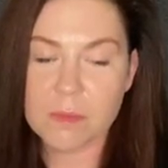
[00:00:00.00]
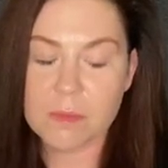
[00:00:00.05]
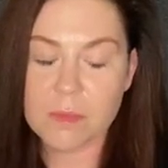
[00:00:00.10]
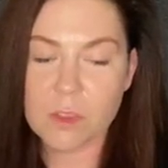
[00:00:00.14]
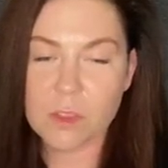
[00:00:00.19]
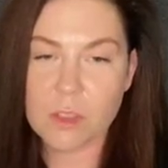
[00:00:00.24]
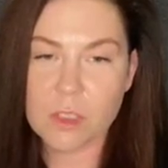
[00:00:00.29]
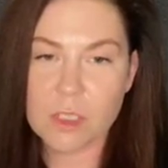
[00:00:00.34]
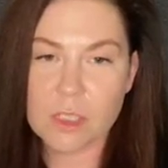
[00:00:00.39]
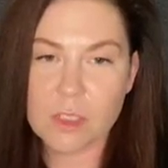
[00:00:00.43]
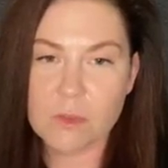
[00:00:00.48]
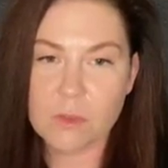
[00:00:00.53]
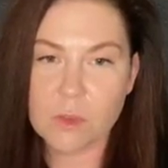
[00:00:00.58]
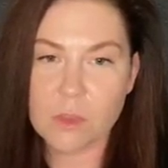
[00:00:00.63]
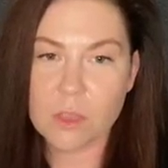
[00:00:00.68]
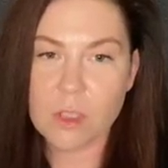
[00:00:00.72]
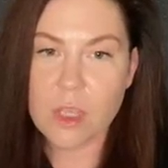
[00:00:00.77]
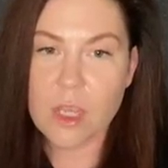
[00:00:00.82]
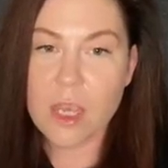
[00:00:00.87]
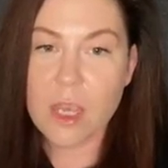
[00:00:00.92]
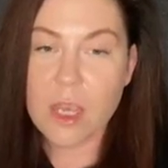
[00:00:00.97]
Все-таки
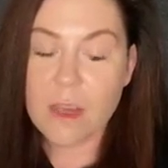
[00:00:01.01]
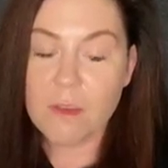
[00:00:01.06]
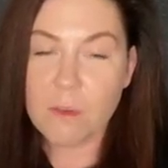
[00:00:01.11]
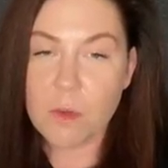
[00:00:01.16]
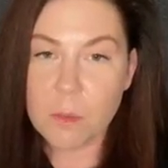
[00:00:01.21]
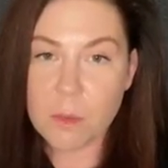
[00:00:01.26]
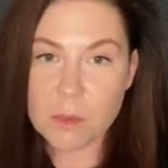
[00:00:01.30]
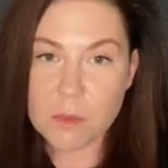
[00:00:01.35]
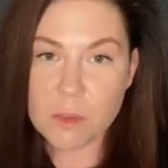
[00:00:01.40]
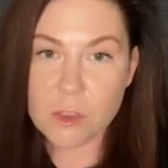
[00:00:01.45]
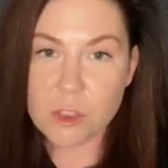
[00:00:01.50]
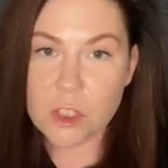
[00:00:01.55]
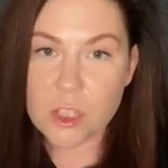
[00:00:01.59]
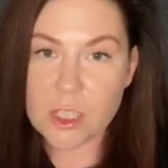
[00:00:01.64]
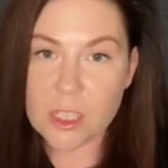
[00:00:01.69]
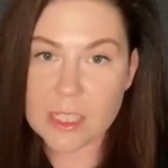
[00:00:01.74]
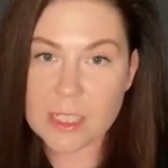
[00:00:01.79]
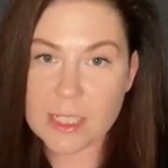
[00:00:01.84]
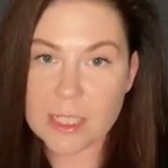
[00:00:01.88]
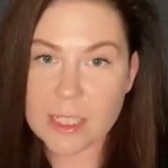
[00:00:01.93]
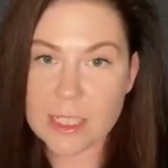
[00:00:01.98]
его. В любом
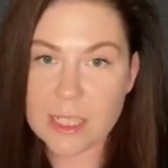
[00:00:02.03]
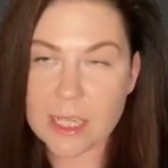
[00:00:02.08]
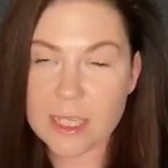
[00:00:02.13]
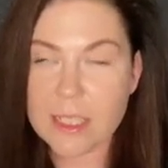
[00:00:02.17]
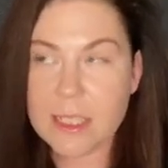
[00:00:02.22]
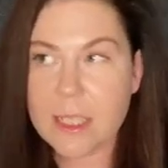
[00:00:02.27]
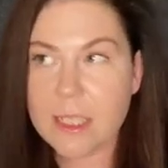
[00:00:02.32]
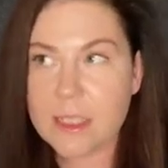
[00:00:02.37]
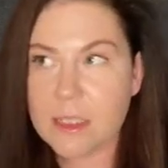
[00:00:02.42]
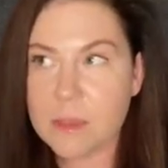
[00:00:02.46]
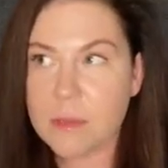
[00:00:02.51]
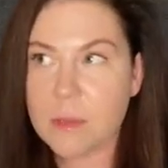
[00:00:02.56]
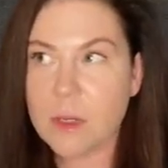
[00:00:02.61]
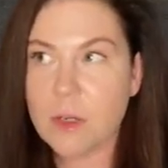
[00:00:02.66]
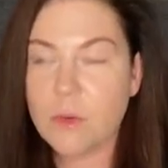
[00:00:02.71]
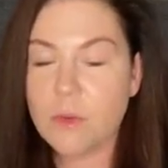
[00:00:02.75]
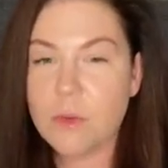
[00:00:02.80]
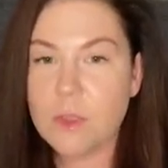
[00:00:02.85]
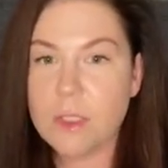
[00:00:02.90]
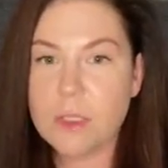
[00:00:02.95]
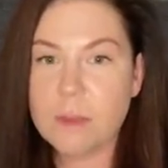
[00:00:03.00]
случае, если я не
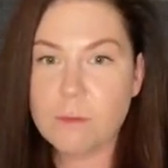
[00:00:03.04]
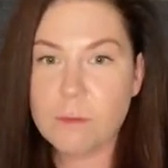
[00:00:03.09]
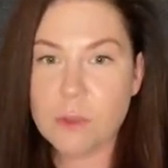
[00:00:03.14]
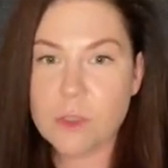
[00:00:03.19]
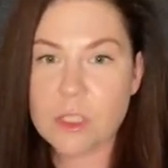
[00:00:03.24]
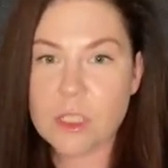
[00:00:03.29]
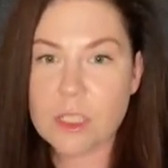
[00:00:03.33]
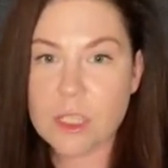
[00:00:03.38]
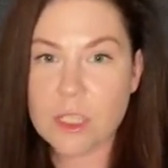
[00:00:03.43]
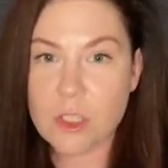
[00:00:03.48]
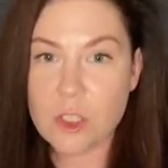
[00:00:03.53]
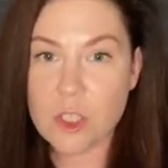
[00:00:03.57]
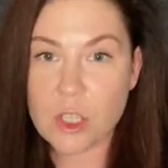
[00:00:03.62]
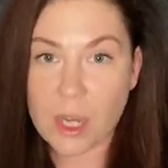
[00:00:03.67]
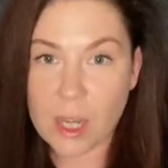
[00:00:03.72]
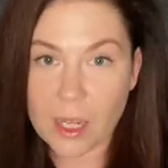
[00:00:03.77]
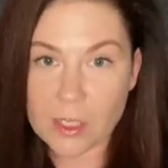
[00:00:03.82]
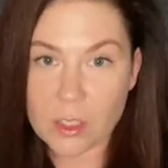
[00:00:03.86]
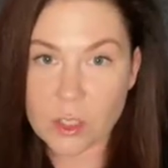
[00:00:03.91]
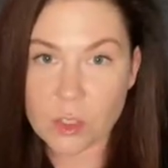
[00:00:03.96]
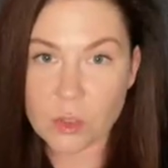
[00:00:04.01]
смогу его
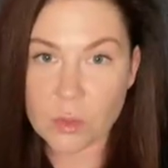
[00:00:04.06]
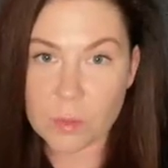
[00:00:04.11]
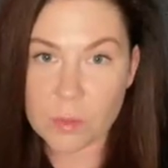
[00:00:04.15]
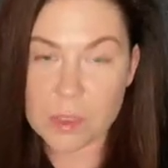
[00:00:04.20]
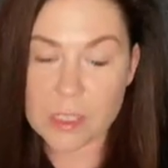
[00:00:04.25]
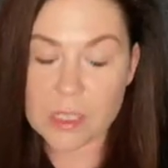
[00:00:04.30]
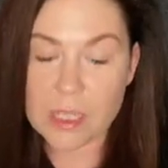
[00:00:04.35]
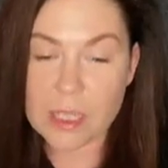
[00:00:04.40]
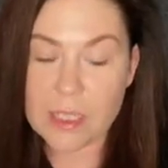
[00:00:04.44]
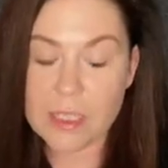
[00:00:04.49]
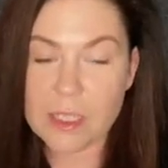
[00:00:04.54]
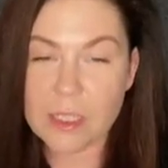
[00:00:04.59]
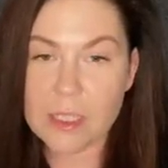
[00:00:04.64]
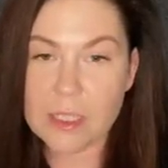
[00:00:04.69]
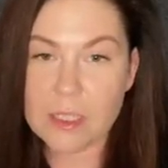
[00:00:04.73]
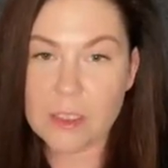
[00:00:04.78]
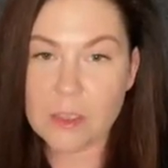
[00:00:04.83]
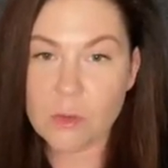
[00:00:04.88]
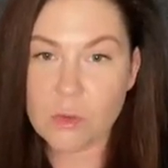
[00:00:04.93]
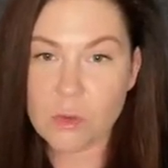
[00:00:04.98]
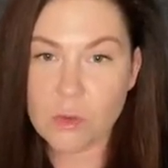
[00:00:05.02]
скачать, чтобы залить
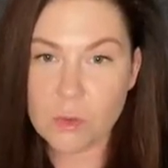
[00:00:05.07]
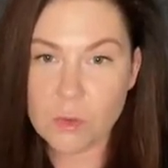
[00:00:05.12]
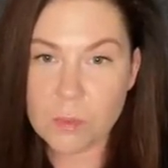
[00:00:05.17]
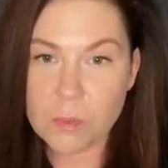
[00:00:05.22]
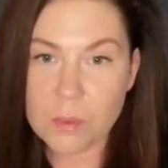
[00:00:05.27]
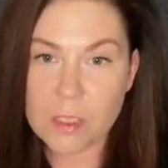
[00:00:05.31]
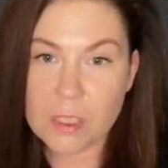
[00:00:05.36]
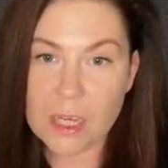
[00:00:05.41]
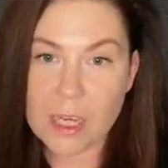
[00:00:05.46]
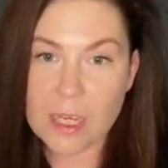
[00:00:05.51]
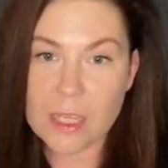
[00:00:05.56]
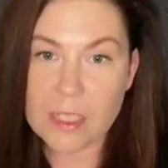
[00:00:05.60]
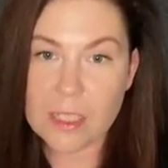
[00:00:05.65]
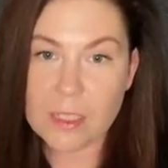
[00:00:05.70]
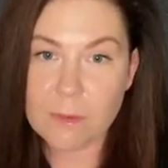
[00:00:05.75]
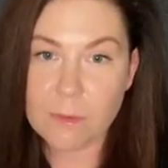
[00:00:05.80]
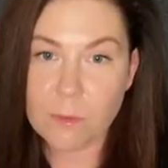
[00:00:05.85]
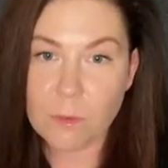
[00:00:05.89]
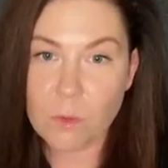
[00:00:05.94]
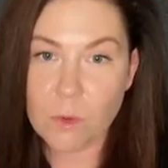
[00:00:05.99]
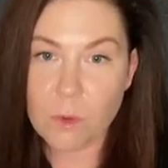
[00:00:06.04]
на YouTube, я
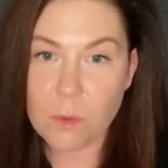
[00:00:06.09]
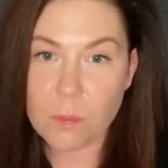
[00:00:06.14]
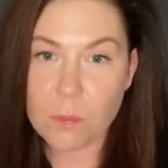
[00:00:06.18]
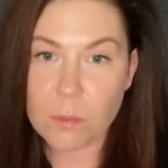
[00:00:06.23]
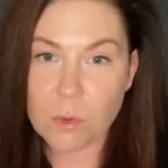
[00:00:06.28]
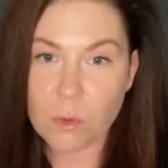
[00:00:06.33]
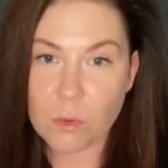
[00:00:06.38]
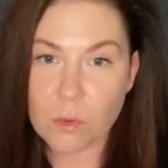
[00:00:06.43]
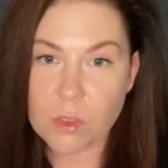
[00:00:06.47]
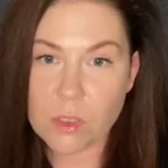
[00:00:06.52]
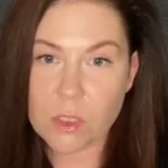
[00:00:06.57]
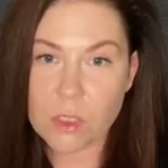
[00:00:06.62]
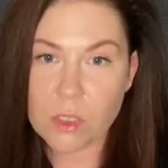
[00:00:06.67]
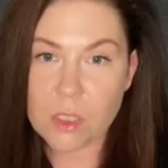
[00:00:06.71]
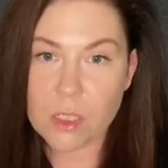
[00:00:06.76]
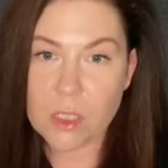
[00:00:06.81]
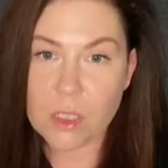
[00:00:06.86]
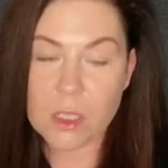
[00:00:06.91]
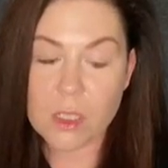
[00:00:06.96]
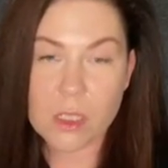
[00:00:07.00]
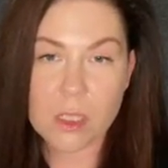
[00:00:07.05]
его
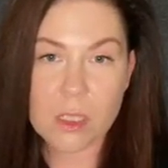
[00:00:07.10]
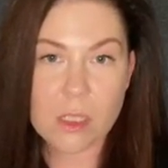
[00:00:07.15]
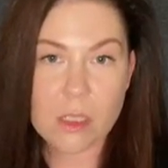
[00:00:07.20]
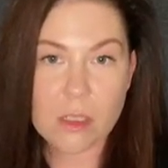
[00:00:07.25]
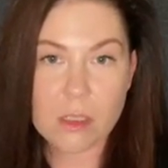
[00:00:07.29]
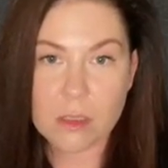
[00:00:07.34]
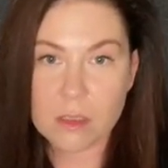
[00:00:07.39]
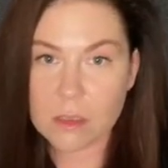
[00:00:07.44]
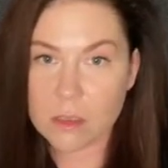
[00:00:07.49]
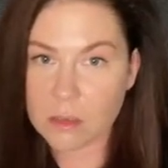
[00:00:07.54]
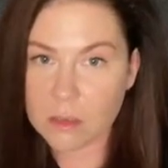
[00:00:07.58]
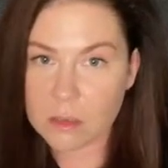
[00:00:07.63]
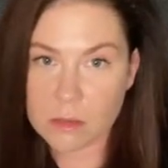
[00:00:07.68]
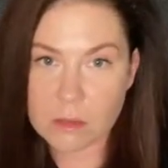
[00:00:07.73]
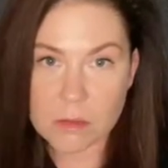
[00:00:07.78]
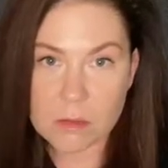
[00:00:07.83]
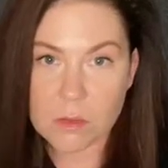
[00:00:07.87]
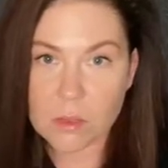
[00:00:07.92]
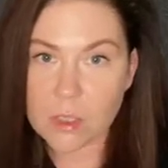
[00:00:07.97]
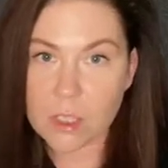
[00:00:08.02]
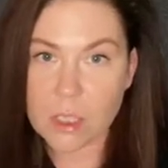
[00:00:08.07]

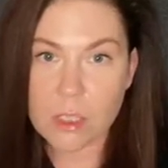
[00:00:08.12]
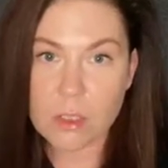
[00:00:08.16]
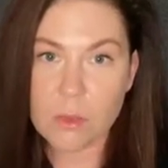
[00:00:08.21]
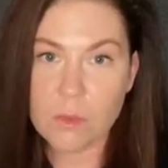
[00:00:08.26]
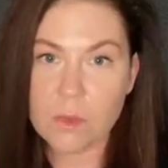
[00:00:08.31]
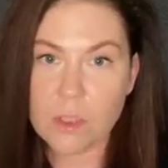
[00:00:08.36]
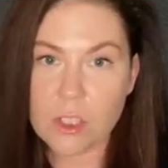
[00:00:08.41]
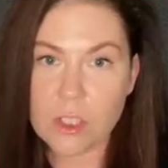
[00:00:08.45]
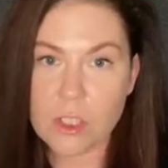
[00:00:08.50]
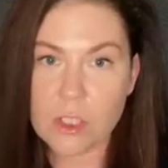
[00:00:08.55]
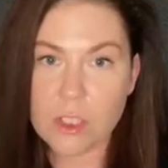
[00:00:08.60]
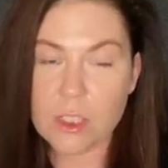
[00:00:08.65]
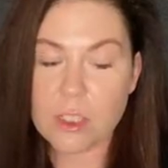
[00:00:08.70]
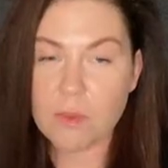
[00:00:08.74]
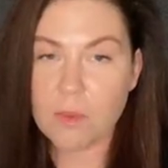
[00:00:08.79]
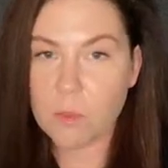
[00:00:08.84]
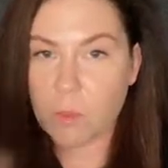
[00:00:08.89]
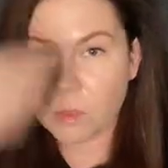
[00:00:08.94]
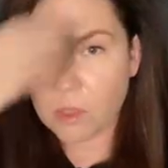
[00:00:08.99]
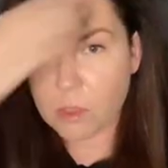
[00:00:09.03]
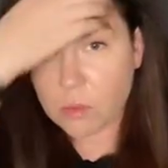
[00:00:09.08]
просто э, залью в
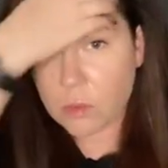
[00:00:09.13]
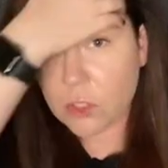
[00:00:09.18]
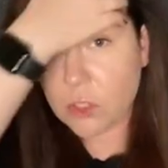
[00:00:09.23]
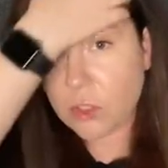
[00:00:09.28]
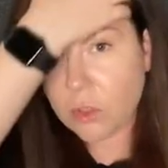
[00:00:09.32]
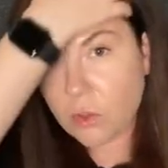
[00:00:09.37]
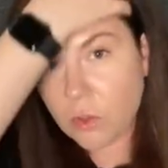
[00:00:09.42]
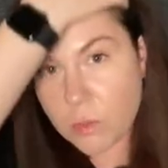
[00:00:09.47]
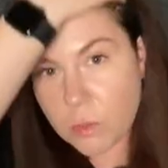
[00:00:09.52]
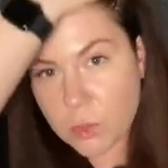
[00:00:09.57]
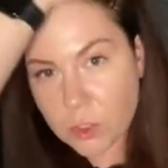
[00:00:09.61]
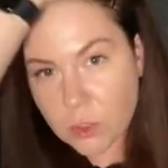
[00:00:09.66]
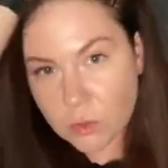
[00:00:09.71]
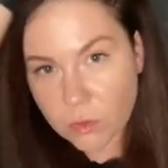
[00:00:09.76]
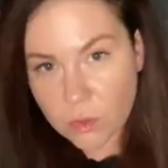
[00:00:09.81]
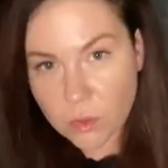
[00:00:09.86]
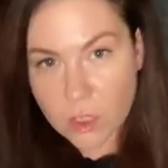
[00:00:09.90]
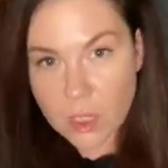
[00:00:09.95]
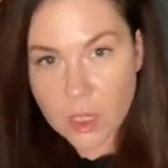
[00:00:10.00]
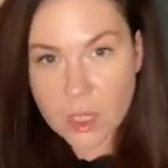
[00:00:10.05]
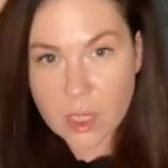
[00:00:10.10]
HDTV, потому что
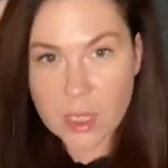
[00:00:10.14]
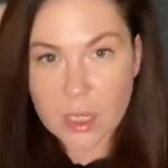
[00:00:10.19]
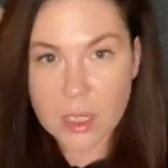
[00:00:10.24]
кнопочку